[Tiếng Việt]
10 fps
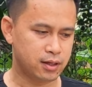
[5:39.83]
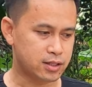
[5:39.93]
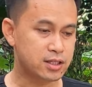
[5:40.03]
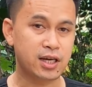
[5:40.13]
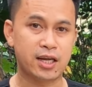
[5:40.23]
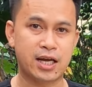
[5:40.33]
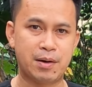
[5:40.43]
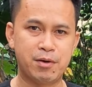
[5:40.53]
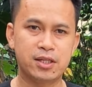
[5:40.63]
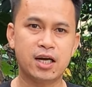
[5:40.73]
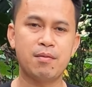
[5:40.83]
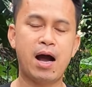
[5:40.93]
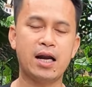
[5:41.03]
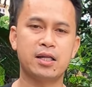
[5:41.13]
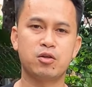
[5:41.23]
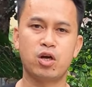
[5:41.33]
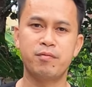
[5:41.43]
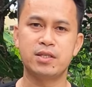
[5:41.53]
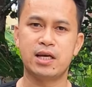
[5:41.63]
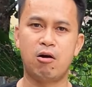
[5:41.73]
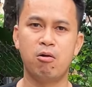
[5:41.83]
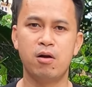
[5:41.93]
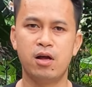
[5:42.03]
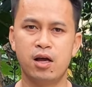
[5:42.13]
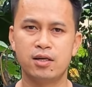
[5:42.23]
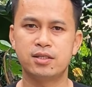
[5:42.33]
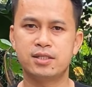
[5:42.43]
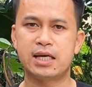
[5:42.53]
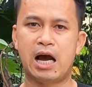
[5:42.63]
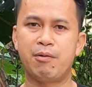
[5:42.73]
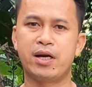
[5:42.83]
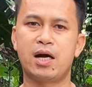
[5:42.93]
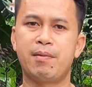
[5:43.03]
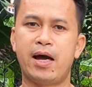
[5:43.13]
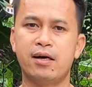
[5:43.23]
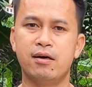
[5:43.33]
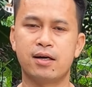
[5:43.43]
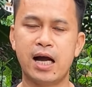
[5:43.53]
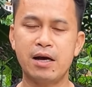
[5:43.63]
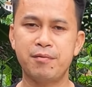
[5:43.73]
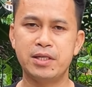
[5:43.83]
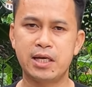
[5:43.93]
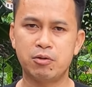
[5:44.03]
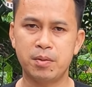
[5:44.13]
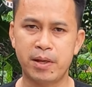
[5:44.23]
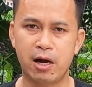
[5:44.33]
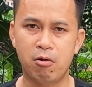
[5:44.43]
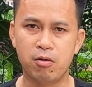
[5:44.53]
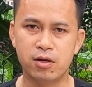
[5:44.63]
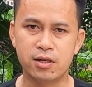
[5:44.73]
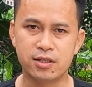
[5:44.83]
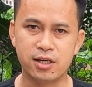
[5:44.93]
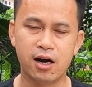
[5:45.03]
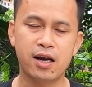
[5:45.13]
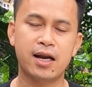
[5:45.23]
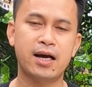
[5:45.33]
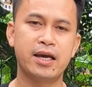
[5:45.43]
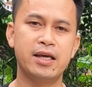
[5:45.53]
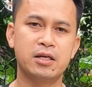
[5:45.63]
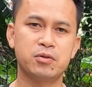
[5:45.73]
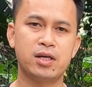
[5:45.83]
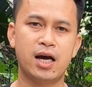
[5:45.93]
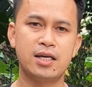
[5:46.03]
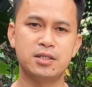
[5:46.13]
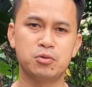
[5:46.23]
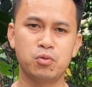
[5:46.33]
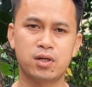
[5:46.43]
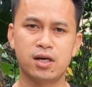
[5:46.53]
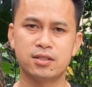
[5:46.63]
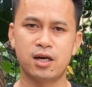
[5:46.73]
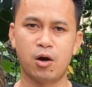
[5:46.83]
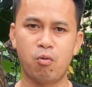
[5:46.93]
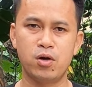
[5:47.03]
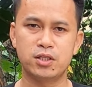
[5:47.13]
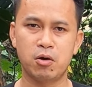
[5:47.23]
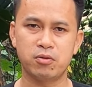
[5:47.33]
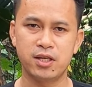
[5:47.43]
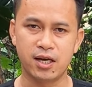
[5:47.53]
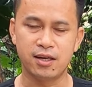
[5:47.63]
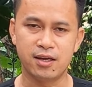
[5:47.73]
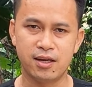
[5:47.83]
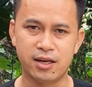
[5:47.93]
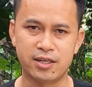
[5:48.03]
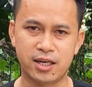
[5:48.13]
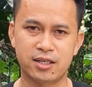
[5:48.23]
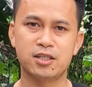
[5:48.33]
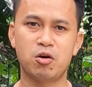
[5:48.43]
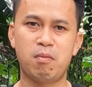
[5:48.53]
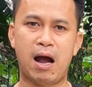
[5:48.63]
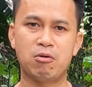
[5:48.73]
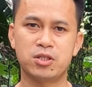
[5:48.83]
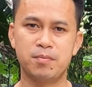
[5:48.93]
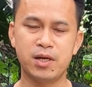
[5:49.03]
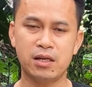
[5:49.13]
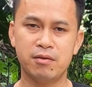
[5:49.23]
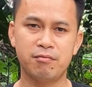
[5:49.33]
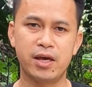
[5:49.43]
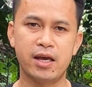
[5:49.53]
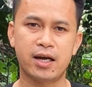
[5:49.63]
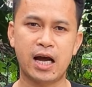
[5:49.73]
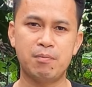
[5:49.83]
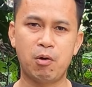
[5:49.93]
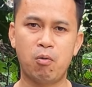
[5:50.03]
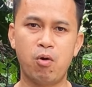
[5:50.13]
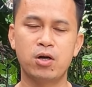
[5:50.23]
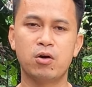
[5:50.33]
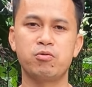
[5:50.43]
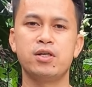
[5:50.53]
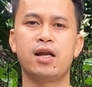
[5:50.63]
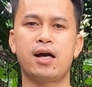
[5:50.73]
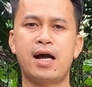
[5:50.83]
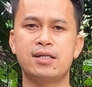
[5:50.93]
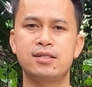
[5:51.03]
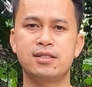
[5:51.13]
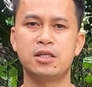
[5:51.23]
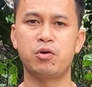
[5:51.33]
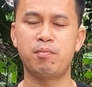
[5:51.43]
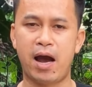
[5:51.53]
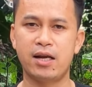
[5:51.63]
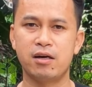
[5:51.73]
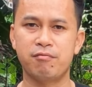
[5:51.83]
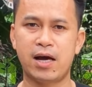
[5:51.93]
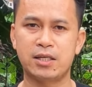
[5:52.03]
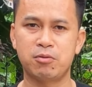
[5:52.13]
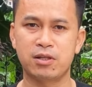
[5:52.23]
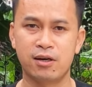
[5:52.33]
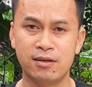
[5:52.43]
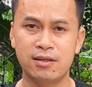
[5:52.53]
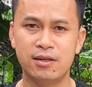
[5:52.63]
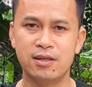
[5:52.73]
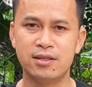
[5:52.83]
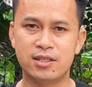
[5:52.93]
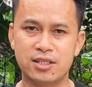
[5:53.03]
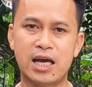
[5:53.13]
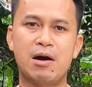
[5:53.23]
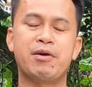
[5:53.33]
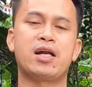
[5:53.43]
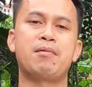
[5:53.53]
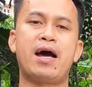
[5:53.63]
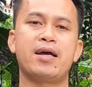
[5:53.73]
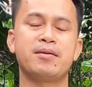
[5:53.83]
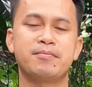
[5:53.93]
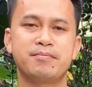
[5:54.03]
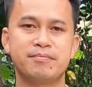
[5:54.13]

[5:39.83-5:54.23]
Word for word: À, xin chân thành cảm ơn tất cả các bác đã theo dõi video. Xin chào và hẹn gặp lại ở các video tiếp theo. Nhớ là đăng ký theo dõi kênh YouTube cơ sở khuôn chậu Tiên Yên để nhận được những thông báo sớm nhất về các mẫu khuôn cũng như là các chương trình khuyến mại được phát trong tháng tới. Xin chào và hẹn gặp lại.